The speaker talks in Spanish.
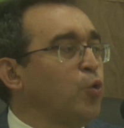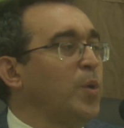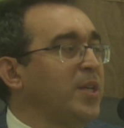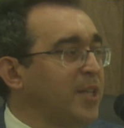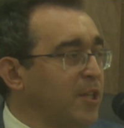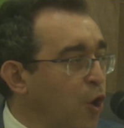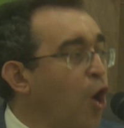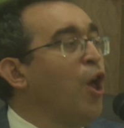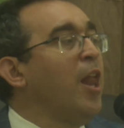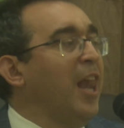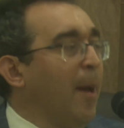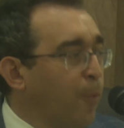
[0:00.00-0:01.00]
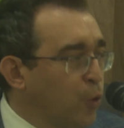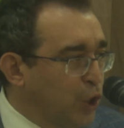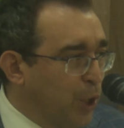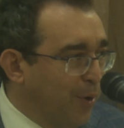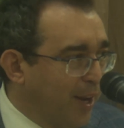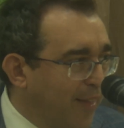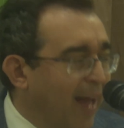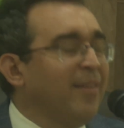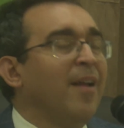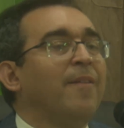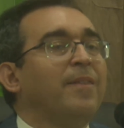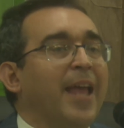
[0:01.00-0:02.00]
de sus incisos la
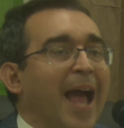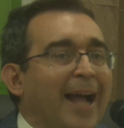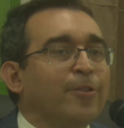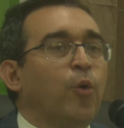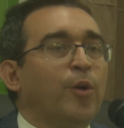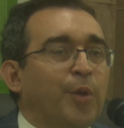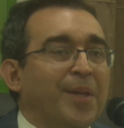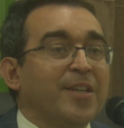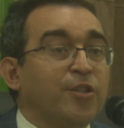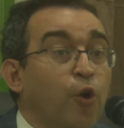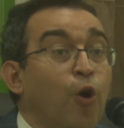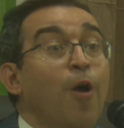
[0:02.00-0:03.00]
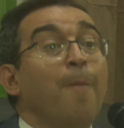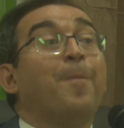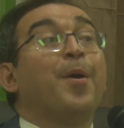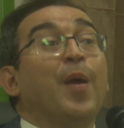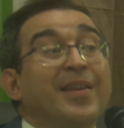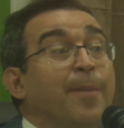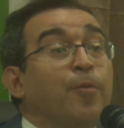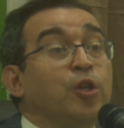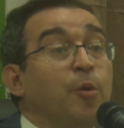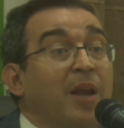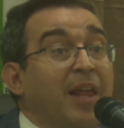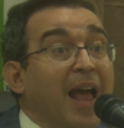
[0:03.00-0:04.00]
posibilidad de actos eutanásicos. Pero esa
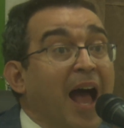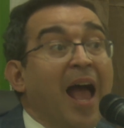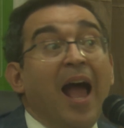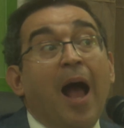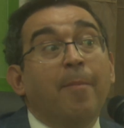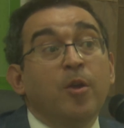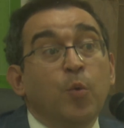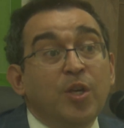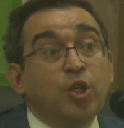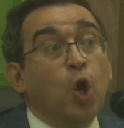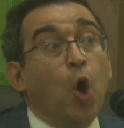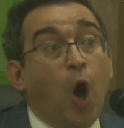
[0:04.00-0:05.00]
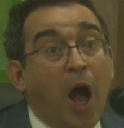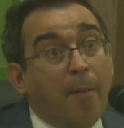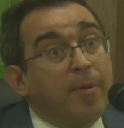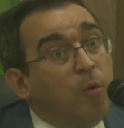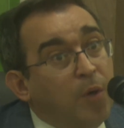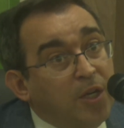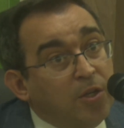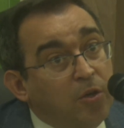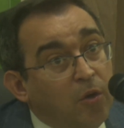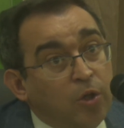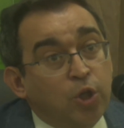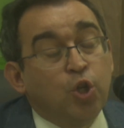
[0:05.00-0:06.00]
posibilidad, a mi juicio, a mi
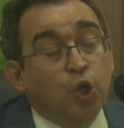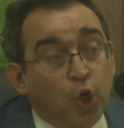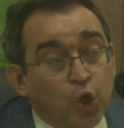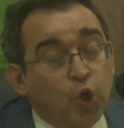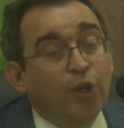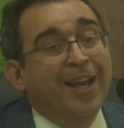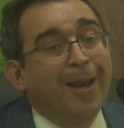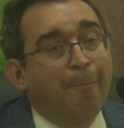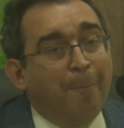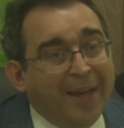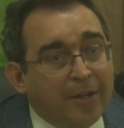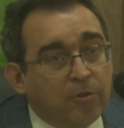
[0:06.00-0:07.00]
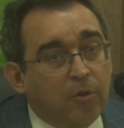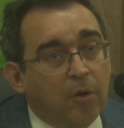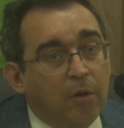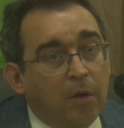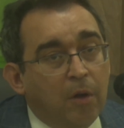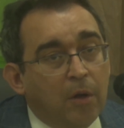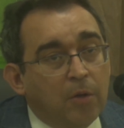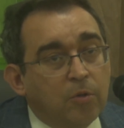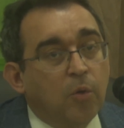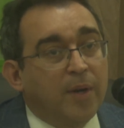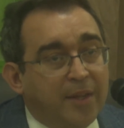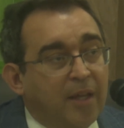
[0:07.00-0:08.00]
juicio, yo no soy el experto
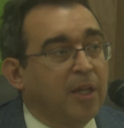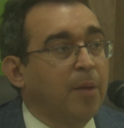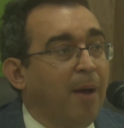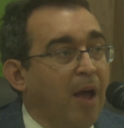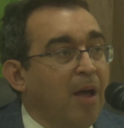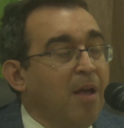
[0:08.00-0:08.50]
sobre este tema.